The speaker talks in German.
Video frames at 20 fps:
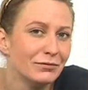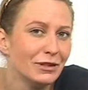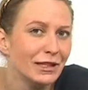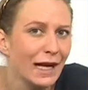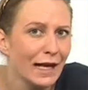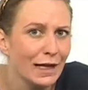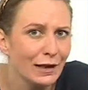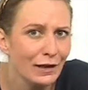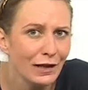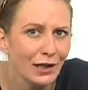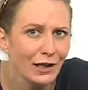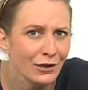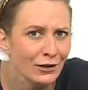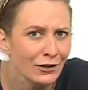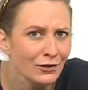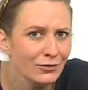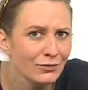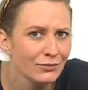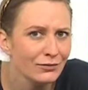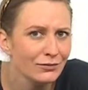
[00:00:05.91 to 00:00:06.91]
Geht
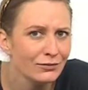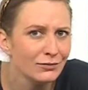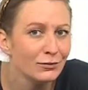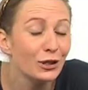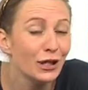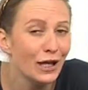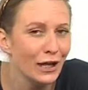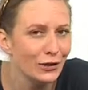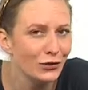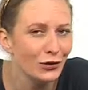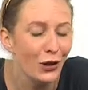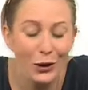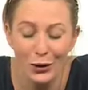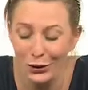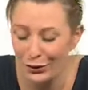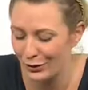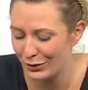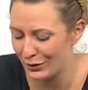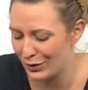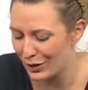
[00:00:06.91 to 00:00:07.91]
nicht? Geht
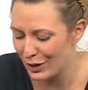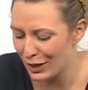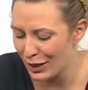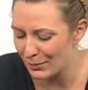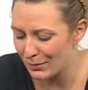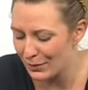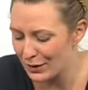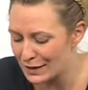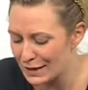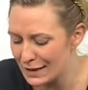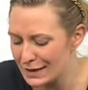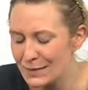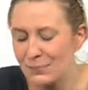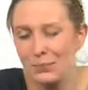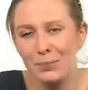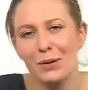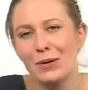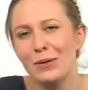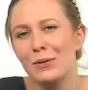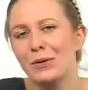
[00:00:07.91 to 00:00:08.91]
doch. Mit
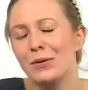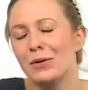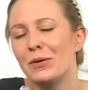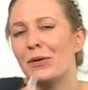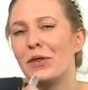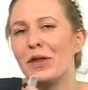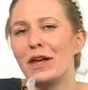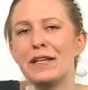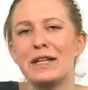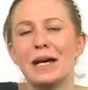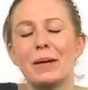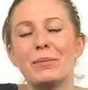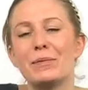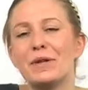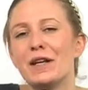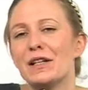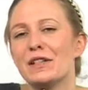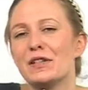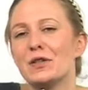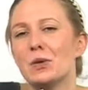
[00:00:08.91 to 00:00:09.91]
diesem
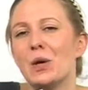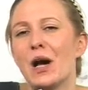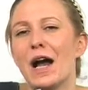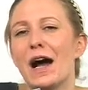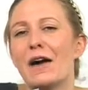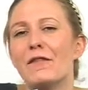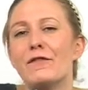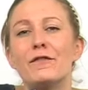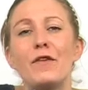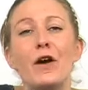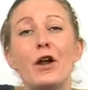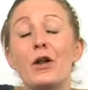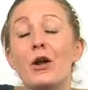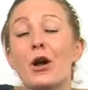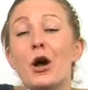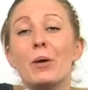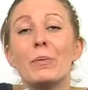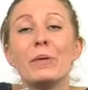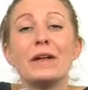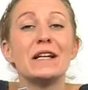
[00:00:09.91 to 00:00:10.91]
Bluetooth-Adapter sogar
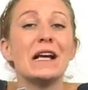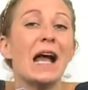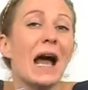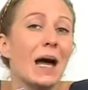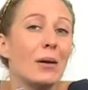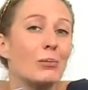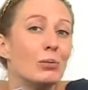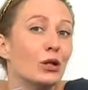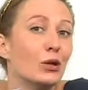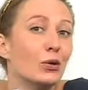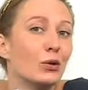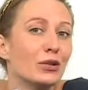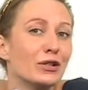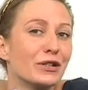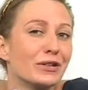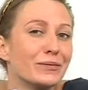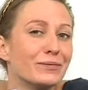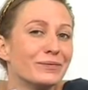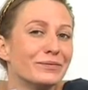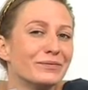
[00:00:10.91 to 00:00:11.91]
vollkommen
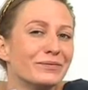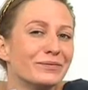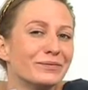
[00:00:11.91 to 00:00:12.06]
kabellos.